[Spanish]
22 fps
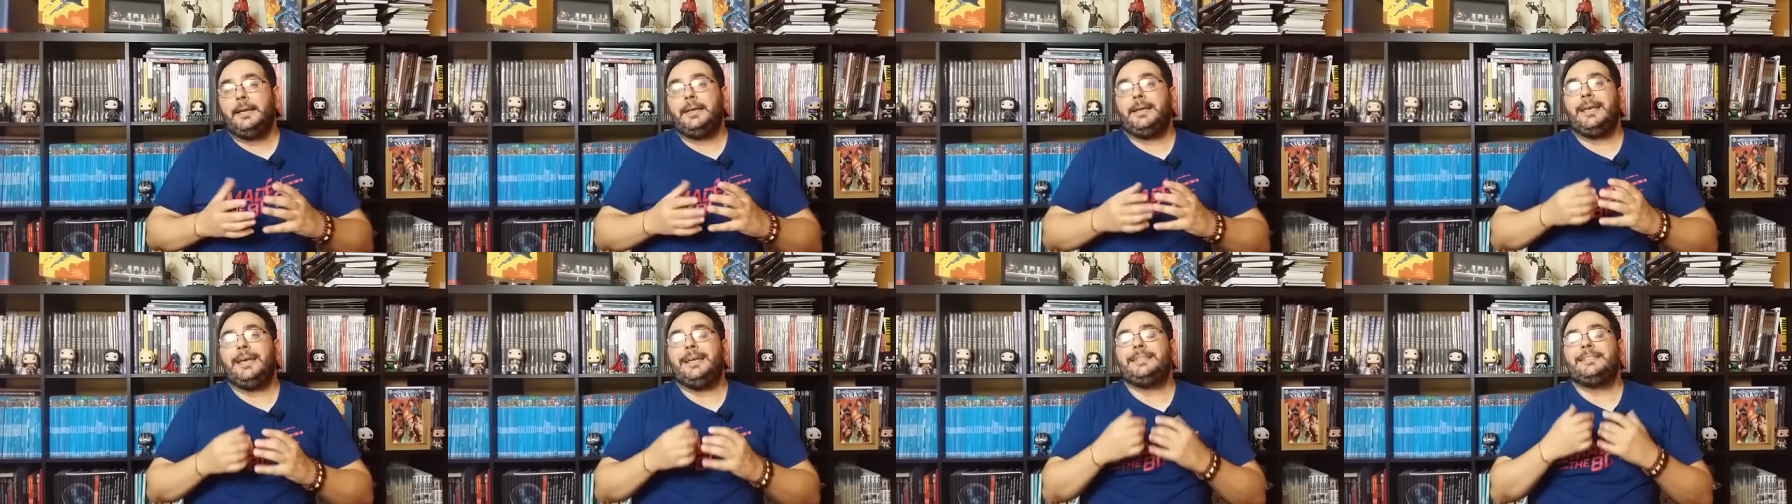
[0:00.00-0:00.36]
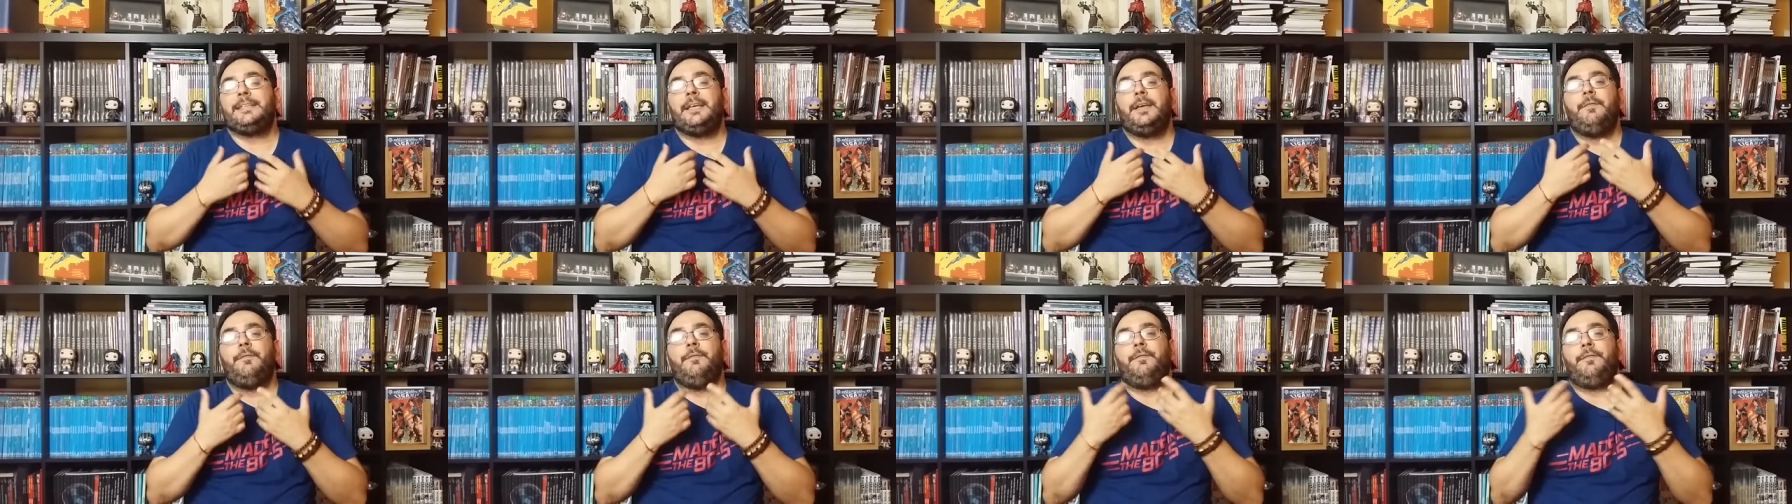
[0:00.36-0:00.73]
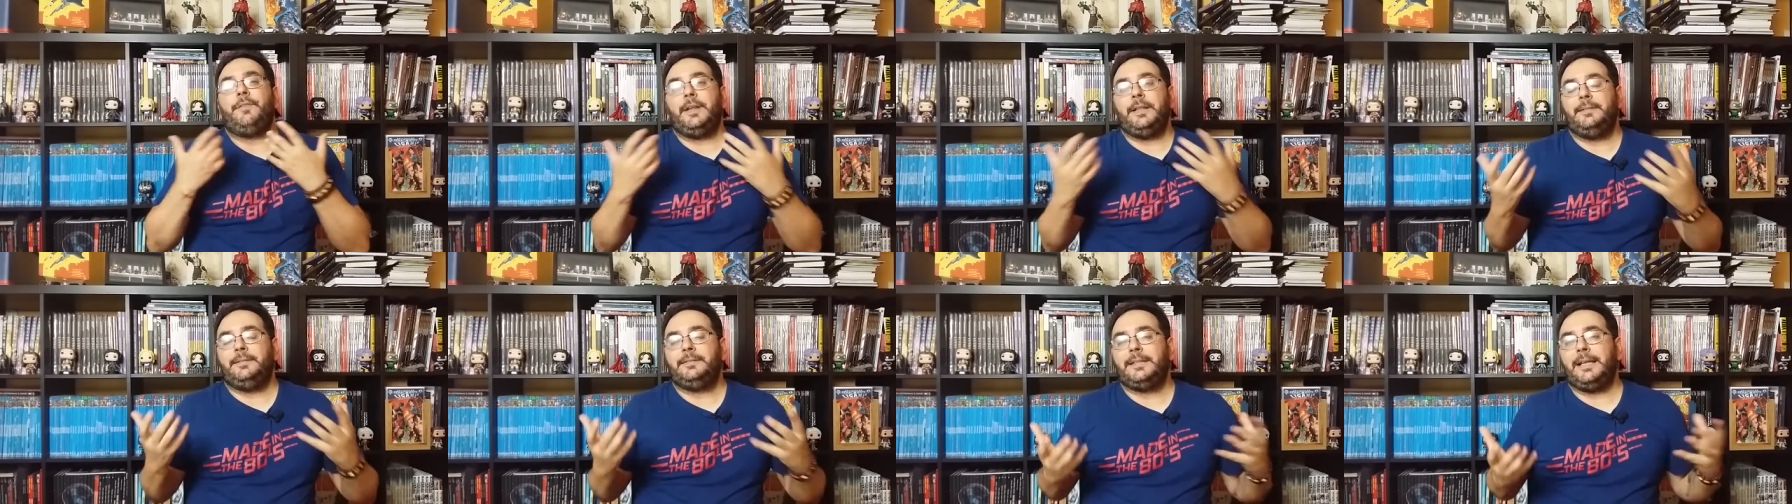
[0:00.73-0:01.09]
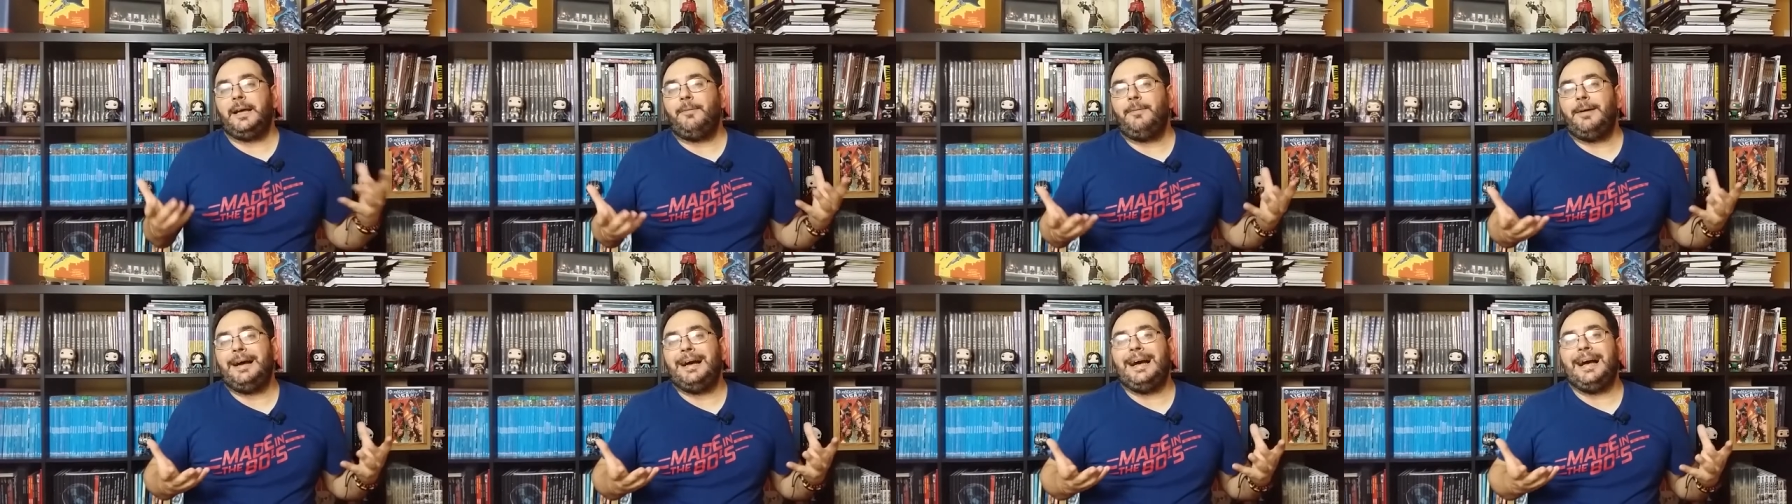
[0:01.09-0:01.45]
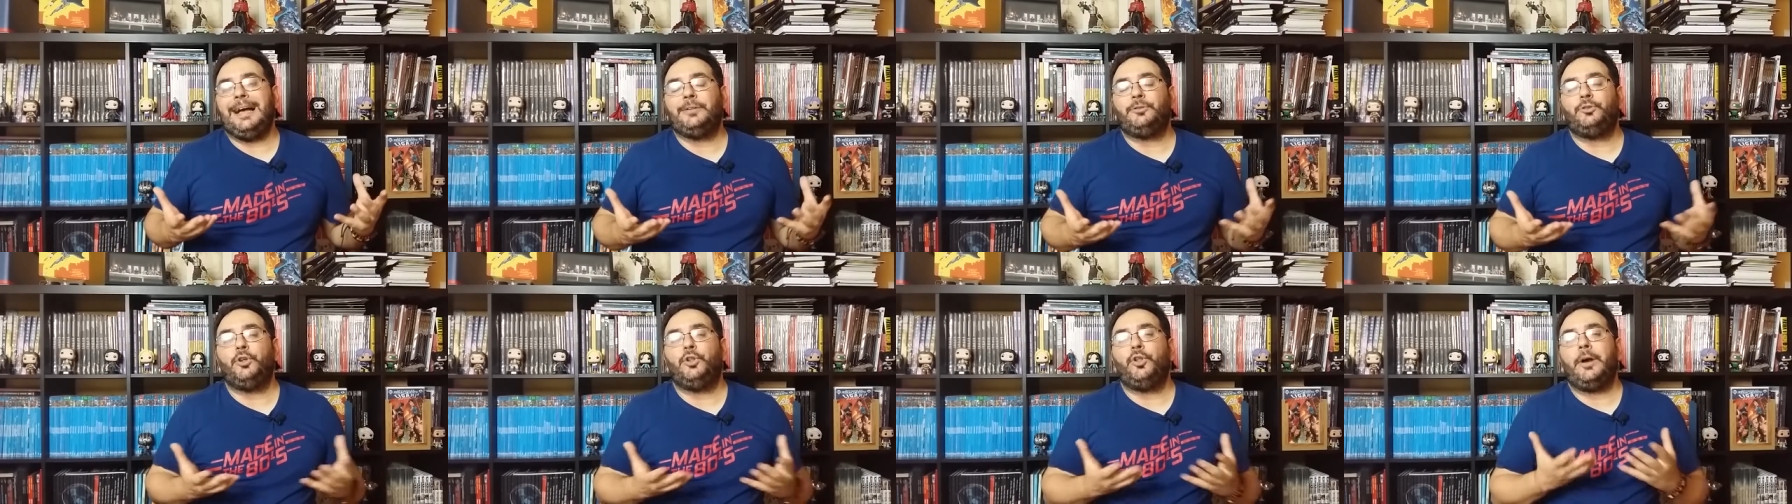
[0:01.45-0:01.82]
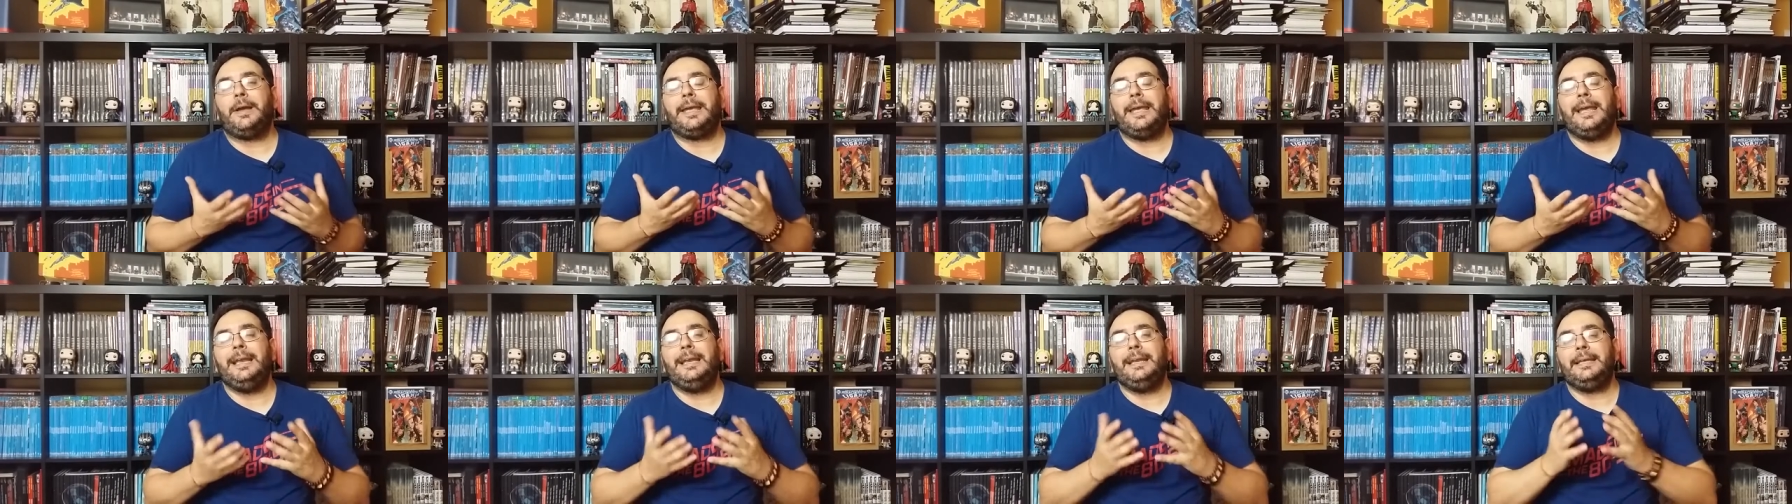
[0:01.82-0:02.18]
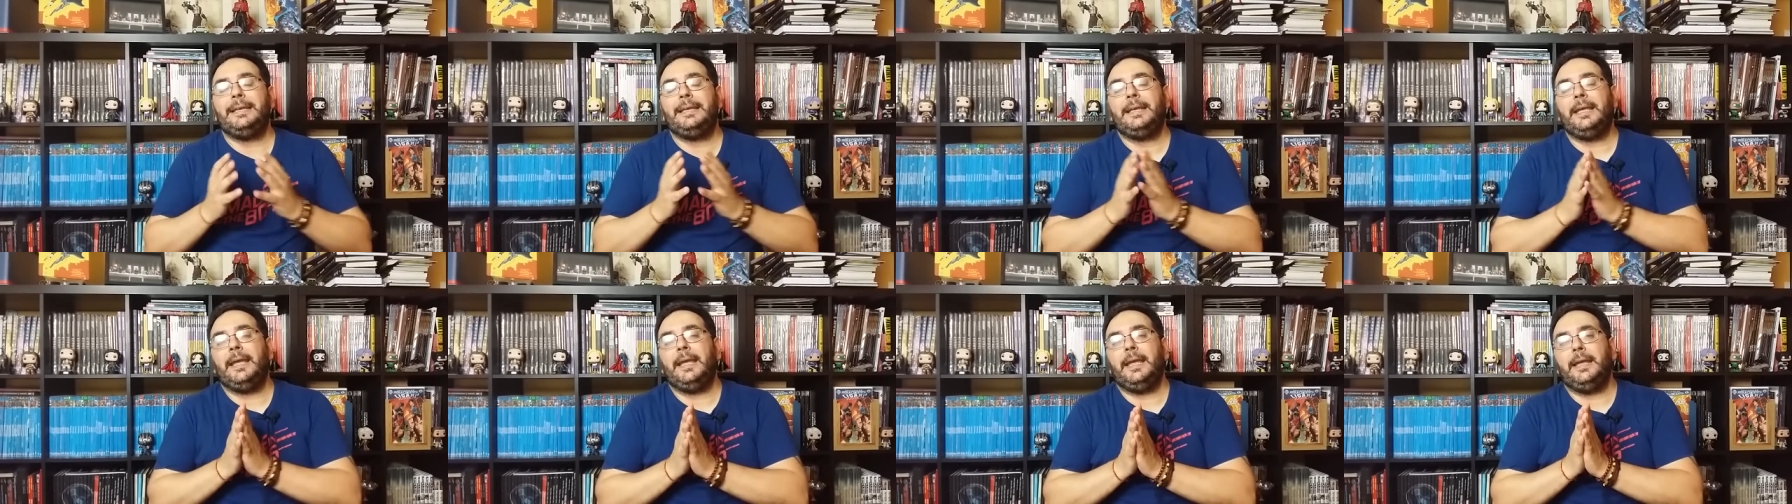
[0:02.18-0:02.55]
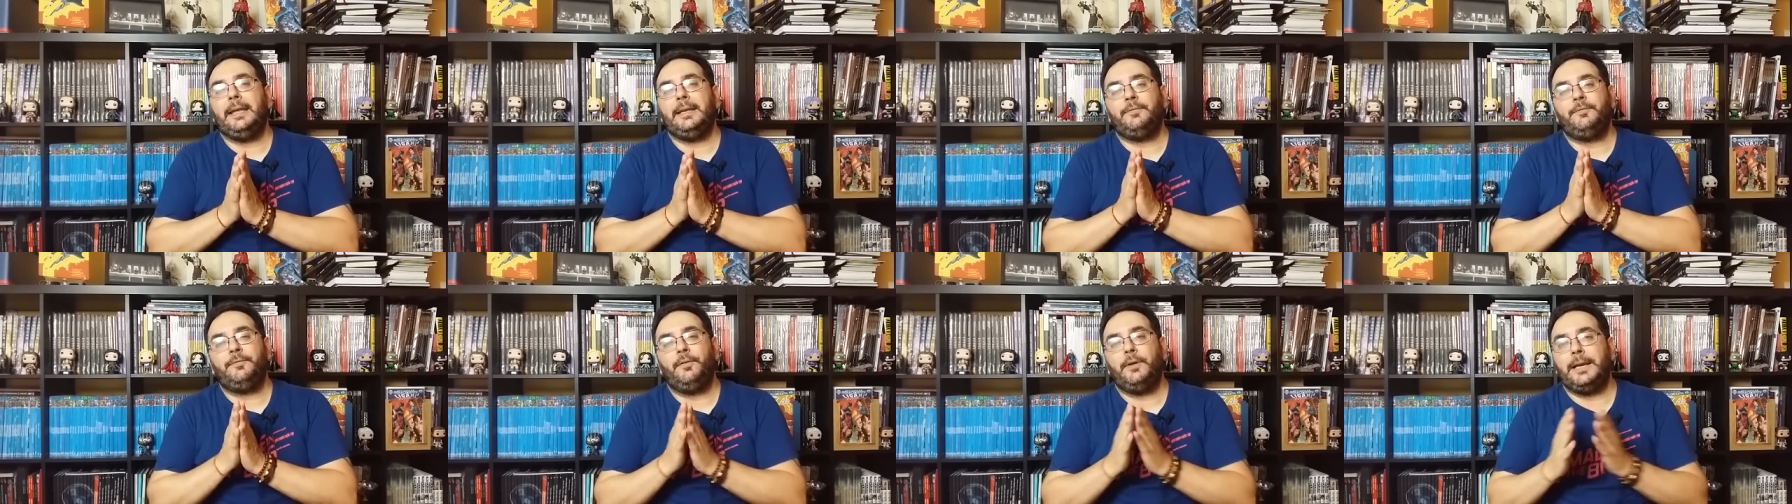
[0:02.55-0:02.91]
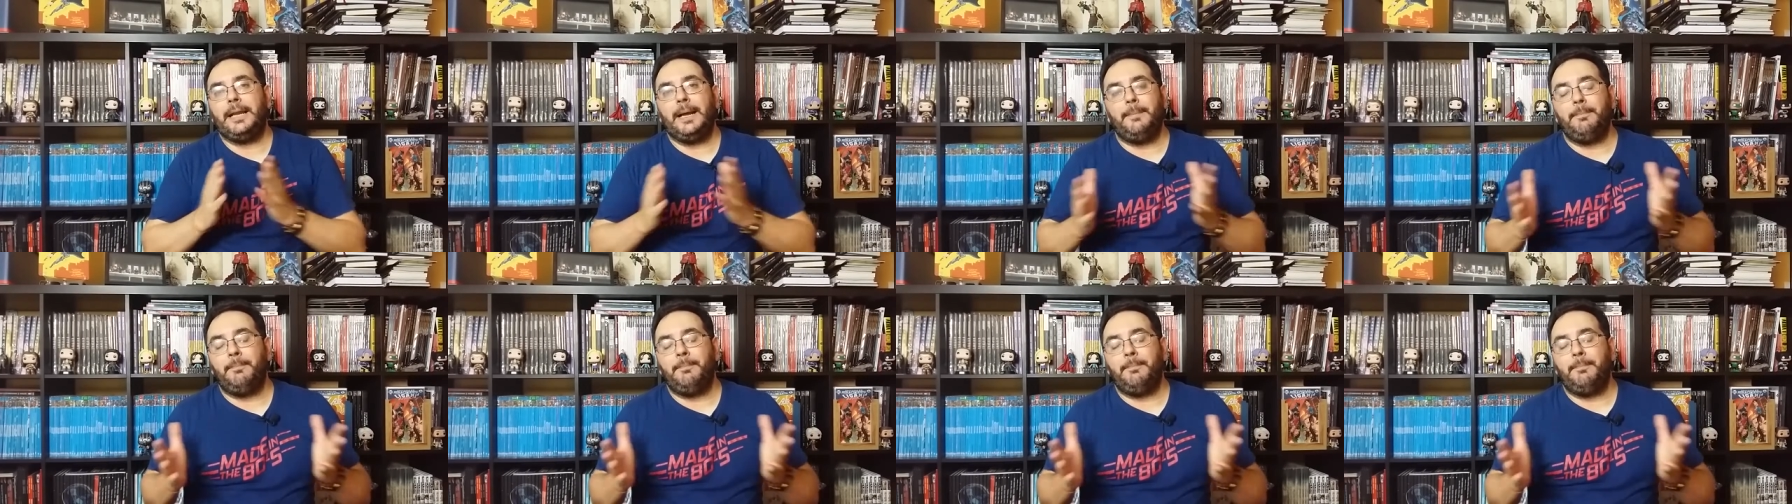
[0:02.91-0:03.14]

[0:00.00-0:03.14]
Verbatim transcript: que se enfrentaba a todo aquel que fuera